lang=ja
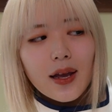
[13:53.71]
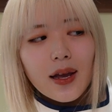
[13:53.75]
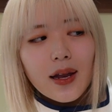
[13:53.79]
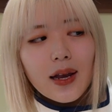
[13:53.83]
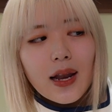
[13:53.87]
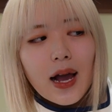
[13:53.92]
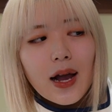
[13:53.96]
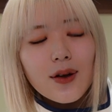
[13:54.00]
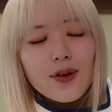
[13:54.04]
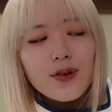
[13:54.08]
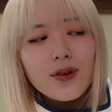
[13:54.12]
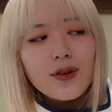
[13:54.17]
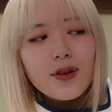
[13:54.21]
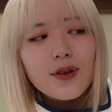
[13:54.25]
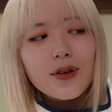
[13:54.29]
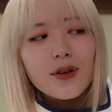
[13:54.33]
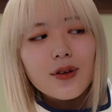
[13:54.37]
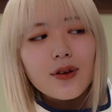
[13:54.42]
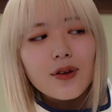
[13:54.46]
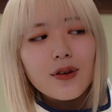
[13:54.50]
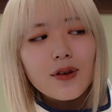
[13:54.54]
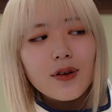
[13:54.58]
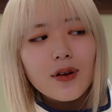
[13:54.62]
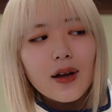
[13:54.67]
ラウール
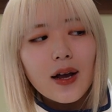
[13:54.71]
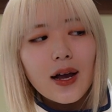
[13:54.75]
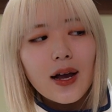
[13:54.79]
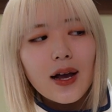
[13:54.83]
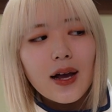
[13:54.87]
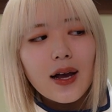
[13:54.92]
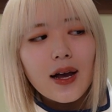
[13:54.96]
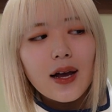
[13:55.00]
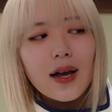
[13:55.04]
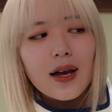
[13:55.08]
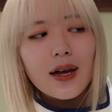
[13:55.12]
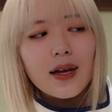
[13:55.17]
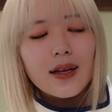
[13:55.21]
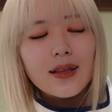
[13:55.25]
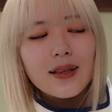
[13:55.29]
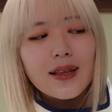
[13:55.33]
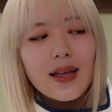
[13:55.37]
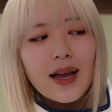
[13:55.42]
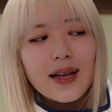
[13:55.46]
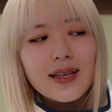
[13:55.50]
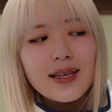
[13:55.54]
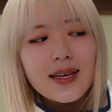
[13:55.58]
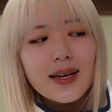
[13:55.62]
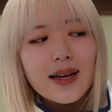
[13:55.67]
くんが
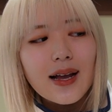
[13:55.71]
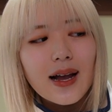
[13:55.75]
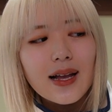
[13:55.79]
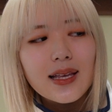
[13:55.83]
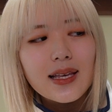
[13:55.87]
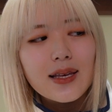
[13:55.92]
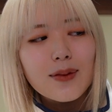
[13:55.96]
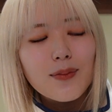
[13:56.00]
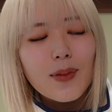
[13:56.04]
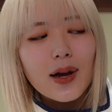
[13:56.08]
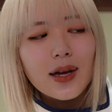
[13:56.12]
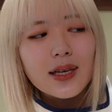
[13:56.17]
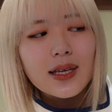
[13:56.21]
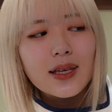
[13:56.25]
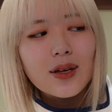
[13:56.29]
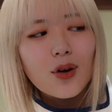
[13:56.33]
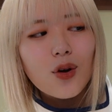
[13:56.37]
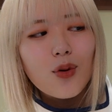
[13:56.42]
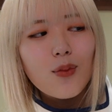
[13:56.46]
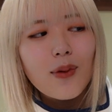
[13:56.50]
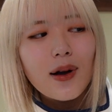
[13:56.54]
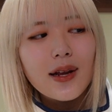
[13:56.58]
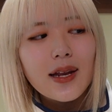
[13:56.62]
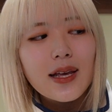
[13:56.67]
何かに巻き
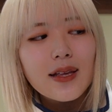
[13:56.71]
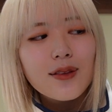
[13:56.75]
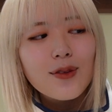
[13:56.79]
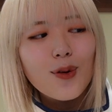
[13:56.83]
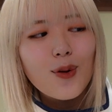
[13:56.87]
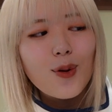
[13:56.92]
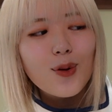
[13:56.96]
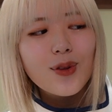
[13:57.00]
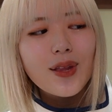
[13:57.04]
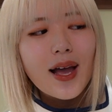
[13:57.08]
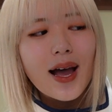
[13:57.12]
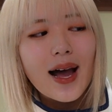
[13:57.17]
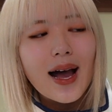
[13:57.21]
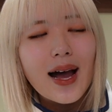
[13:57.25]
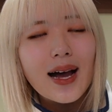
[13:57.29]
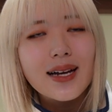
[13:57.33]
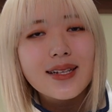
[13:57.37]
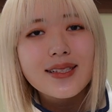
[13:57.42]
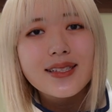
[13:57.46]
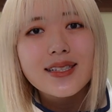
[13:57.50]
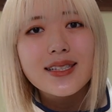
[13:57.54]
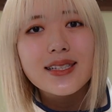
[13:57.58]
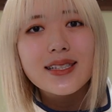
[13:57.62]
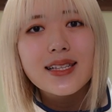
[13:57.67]
込まれそうな
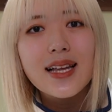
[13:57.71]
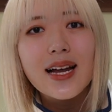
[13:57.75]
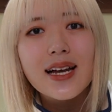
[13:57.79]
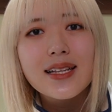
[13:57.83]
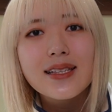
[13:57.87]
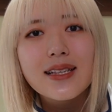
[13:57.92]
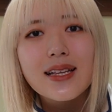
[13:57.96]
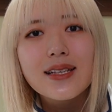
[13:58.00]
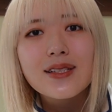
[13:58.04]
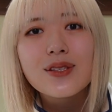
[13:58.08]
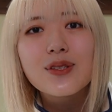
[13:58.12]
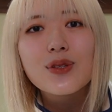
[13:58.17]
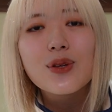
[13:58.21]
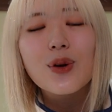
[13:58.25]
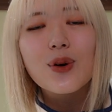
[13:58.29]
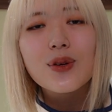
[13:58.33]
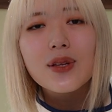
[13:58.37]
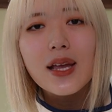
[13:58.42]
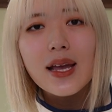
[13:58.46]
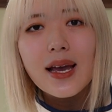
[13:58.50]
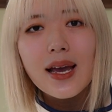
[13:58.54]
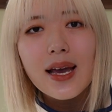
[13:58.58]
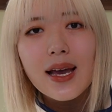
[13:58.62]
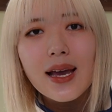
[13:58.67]
暗示なんですよ
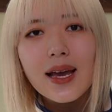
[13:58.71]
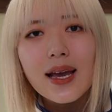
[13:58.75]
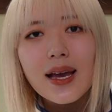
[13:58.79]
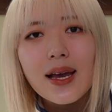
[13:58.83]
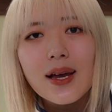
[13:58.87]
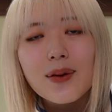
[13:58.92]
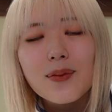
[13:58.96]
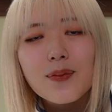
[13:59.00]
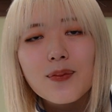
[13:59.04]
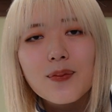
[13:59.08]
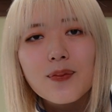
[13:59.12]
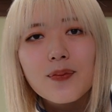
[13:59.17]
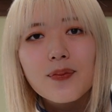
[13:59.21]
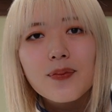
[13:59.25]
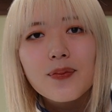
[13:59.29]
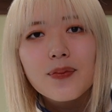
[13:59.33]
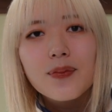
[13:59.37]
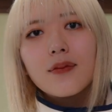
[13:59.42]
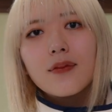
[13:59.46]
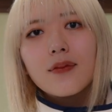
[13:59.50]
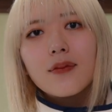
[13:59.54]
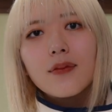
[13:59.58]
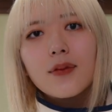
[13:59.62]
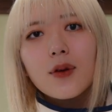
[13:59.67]
ね。
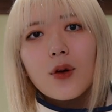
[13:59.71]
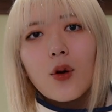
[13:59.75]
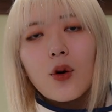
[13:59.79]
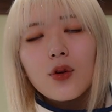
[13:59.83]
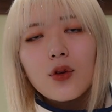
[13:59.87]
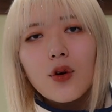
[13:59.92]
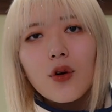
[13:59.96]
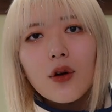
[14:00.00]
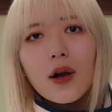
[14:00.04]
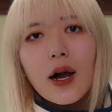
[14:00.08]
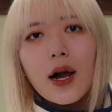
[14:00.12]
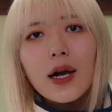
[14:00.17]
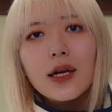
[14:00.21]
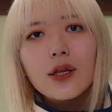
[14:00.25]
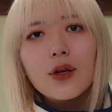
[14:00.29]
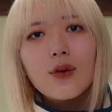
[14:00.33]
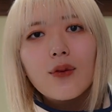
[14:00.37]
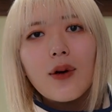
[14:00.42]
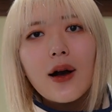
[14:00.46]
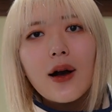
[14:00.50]
このカード